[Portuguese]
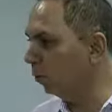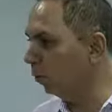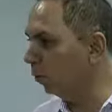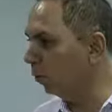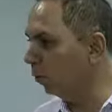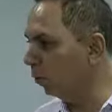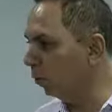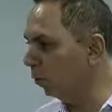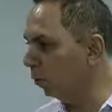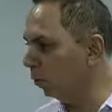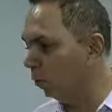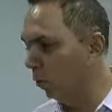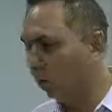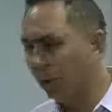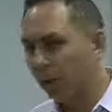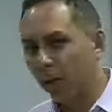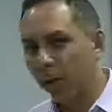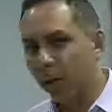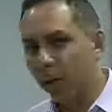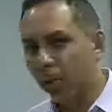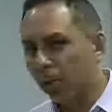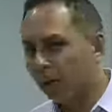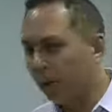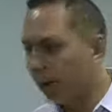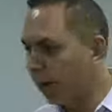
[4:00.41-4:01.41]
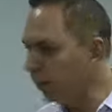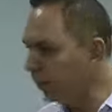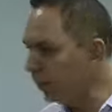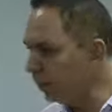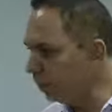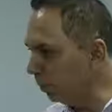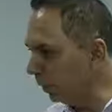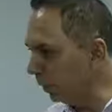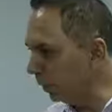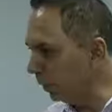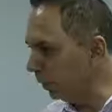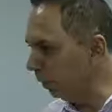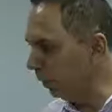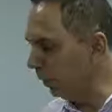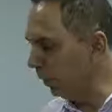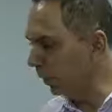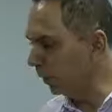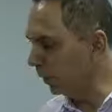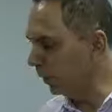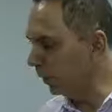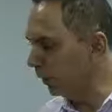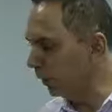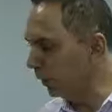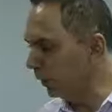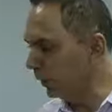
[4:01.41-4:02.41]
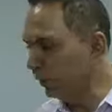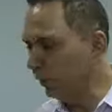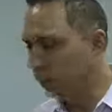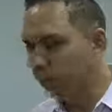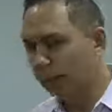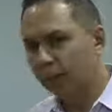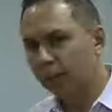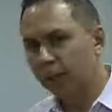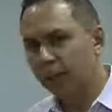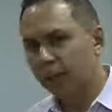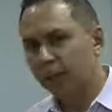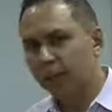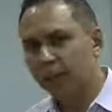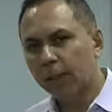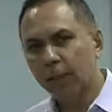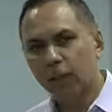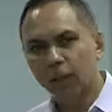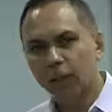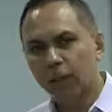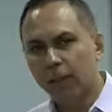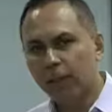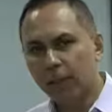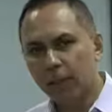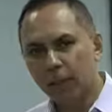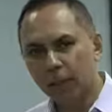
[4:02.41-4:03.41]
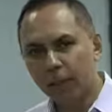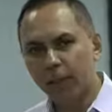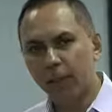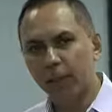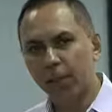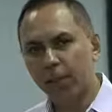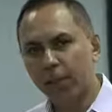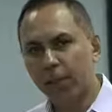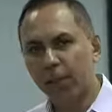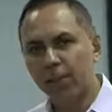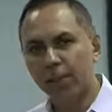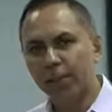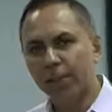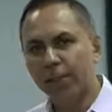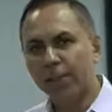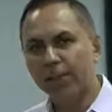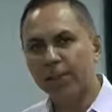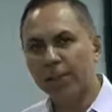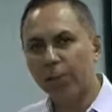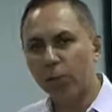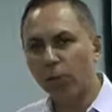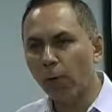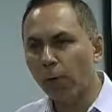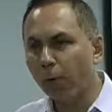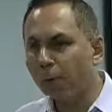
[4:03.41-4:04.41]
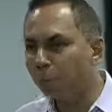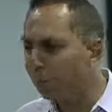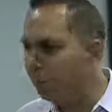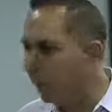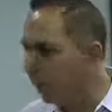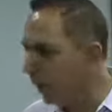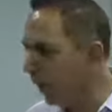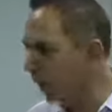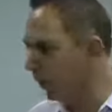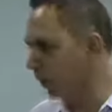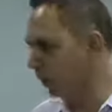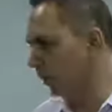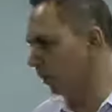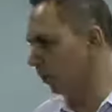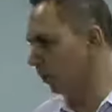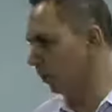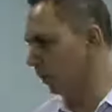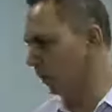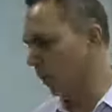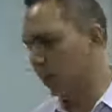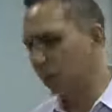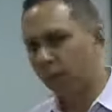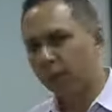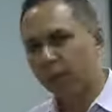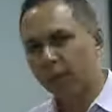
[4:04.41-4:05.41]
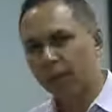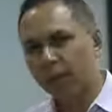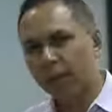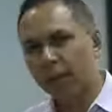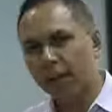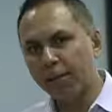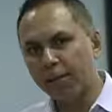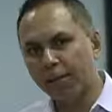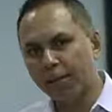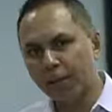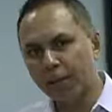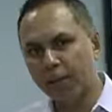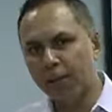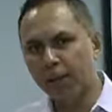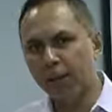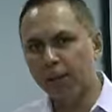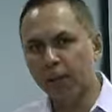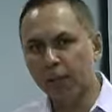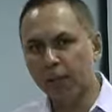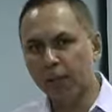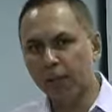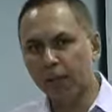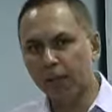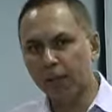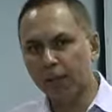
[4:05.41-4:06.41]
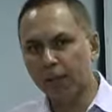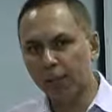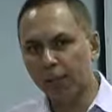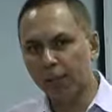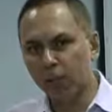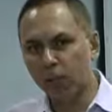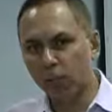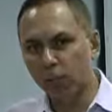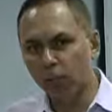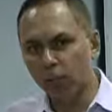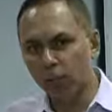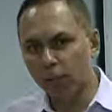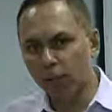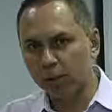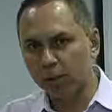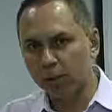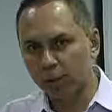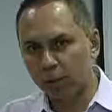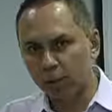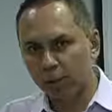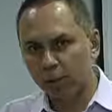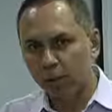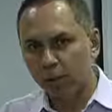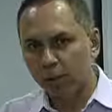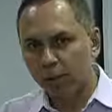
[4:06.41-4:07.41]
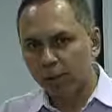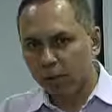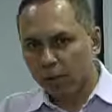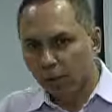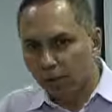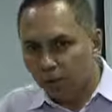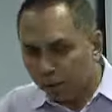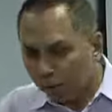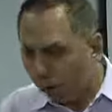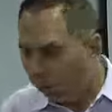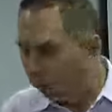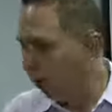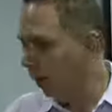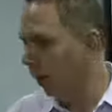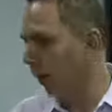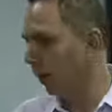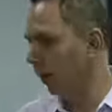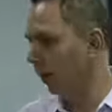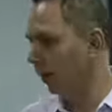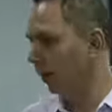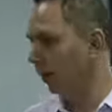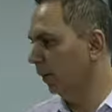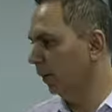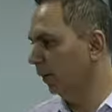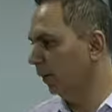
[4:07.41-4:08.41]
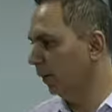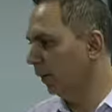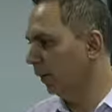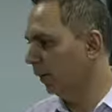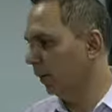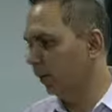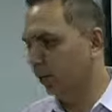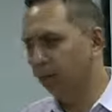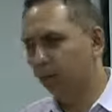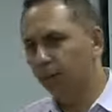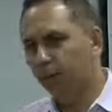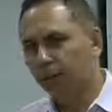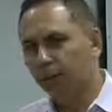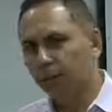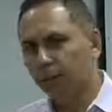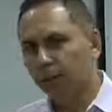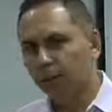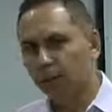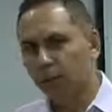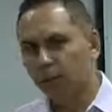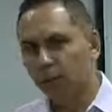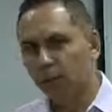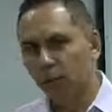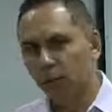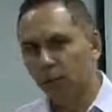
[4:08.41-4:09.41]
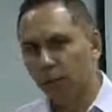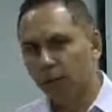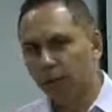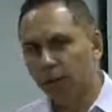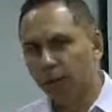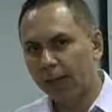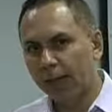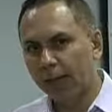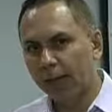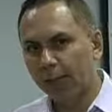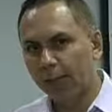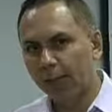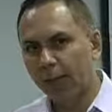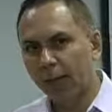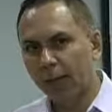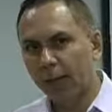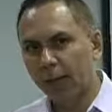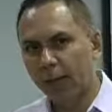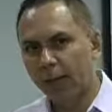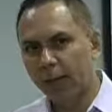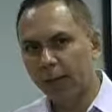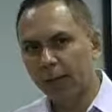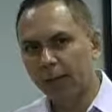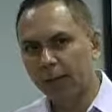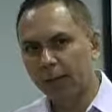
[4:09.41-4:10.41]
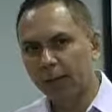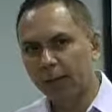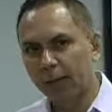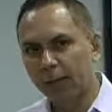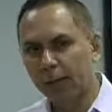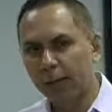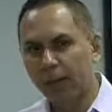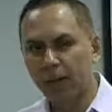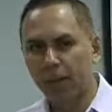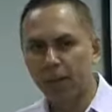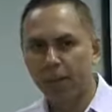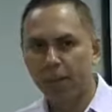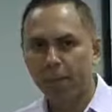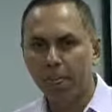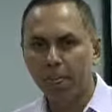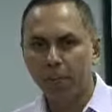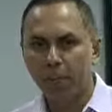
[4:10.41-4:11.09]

com base bíblica, né? Então certamente vai ser uma bênção na vida daquelas pessoas que vão ler, né? Então eu quero aqui parabenizar